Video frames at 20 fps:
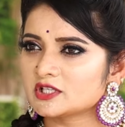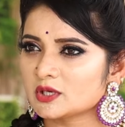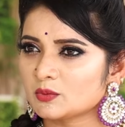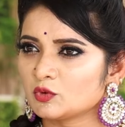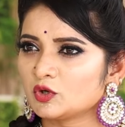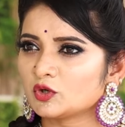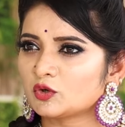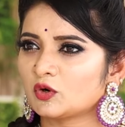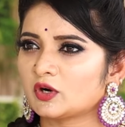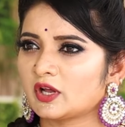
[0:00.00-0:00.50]

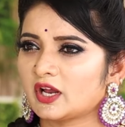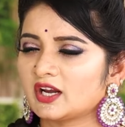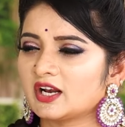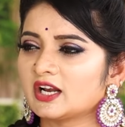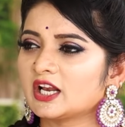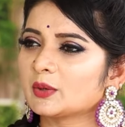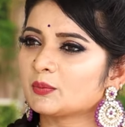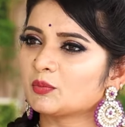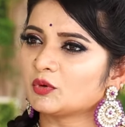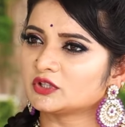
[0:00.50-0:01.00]
నీసం
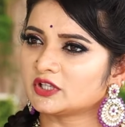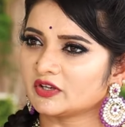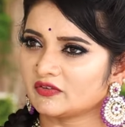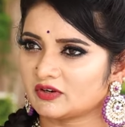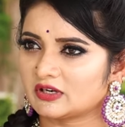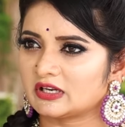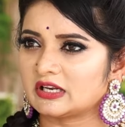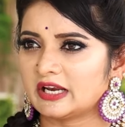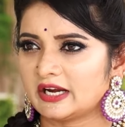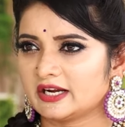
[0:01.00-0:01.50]
ఉంటాడైనా లేకపోతే
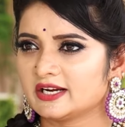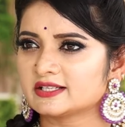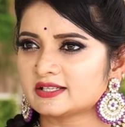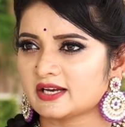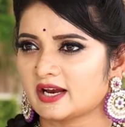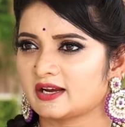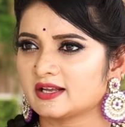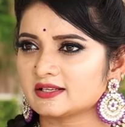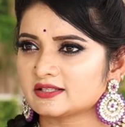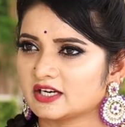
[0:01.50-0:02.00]
ఎవరు
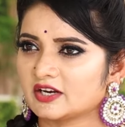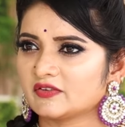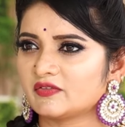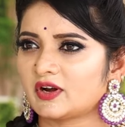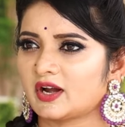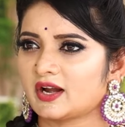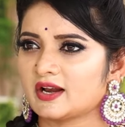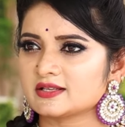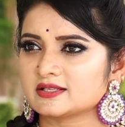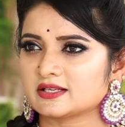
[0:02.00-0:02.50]
లేడీస్ అయినా సరే
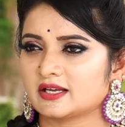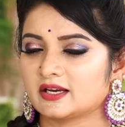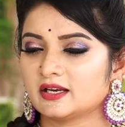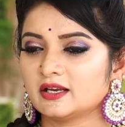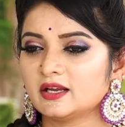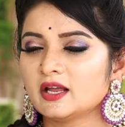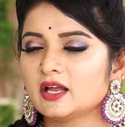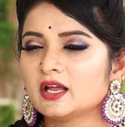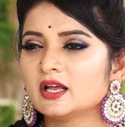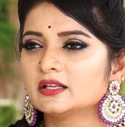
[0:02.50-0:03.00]
ఎవరైనా
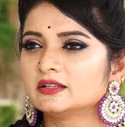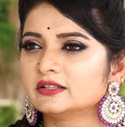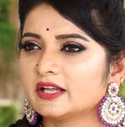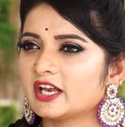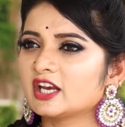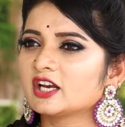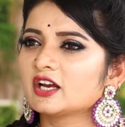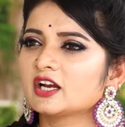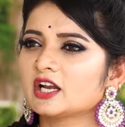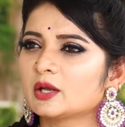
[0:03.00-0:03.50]
సరే
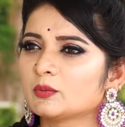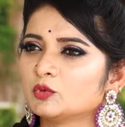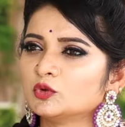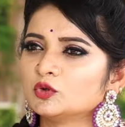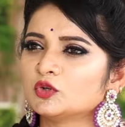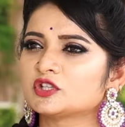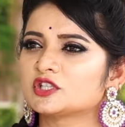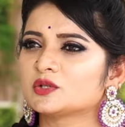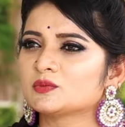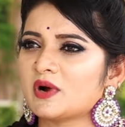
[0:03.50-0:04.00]
ధైర్యంగా నా
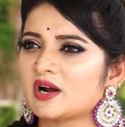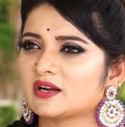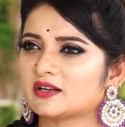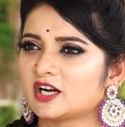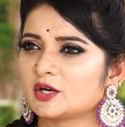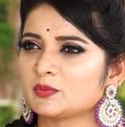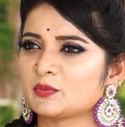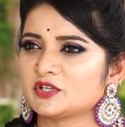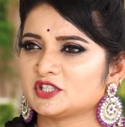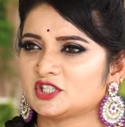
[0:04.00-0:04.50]
ముందు వచ్చి
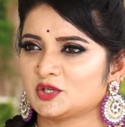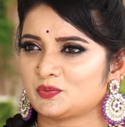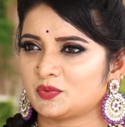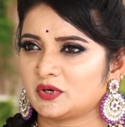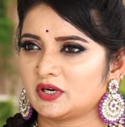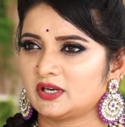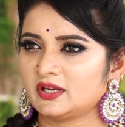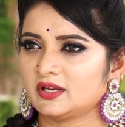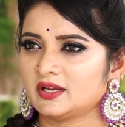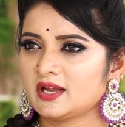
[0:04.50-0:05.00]
మాట్లాడమని
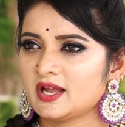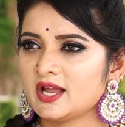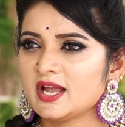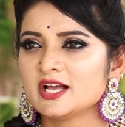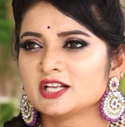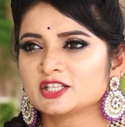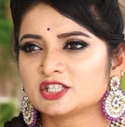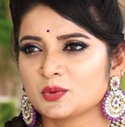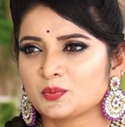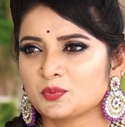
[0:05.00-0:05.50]
చెప్పండి
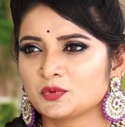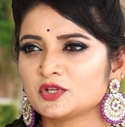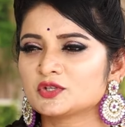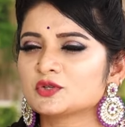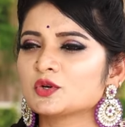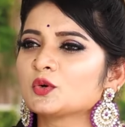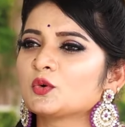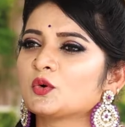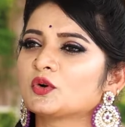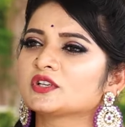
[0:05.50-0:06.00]
చెప్పు
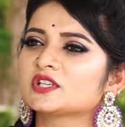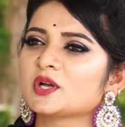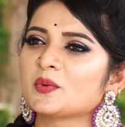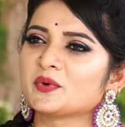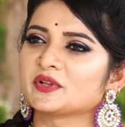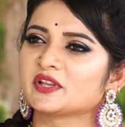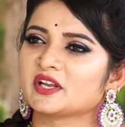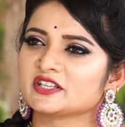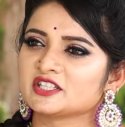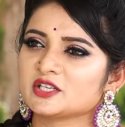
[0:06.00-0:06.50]
తీసుకొని కొట్టి
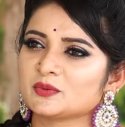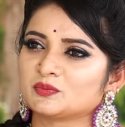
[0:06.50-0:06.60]
సమాధానం